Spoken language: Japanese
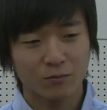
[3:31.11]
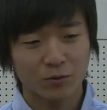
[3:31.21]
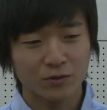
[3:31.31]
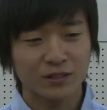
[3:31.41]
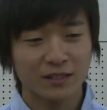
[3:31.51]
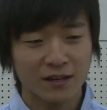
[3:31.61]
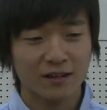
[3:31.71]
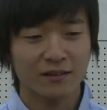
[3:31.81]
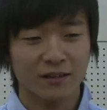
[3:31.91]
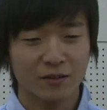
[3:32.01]
僕にな
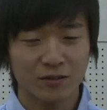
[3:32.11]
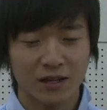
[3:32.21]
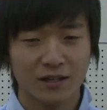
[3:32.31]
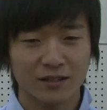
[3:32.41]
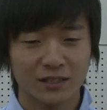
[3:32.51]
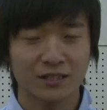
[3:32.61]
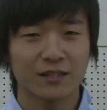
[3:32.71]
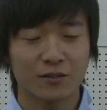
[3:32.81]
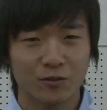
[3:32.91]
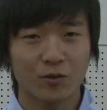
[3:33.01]
かったような人
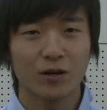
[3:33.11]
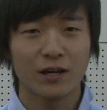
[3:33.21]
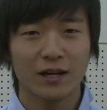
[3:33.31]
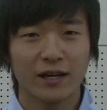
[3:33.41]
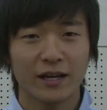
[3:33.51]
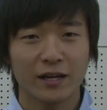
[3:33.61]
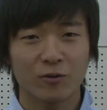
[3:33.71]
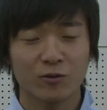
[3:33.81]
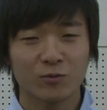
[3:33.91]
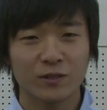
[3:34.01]
格を、
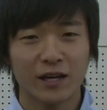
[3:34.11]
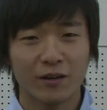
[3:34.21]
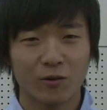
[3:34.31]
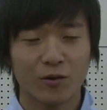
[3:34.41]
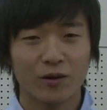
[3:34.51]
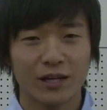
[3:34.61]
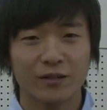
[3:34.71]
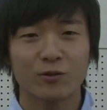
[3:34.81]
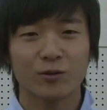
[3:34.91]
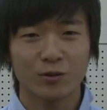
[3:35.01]
えー、この舞台の
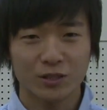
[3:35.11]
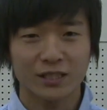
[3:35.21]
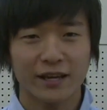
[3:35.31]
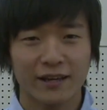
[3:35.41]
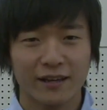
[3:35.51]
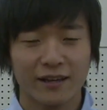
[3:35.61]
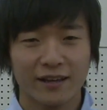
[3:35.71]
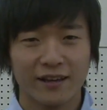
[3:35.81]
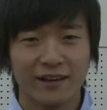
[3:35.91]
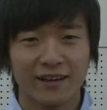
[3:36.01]
役を通して、
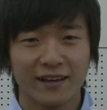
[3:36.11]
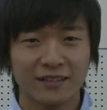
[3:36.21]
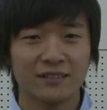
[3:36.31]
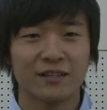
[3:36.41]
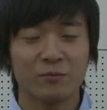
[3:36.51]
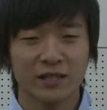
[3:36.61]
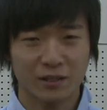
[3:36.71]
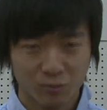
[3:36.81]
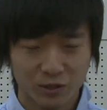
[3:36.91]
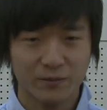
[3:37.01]
えー、演じてみた
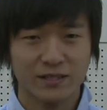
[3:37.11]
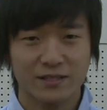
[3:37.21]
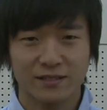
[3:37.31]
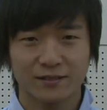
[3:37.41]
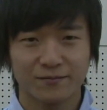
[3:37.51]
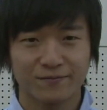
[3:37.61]
いと思います。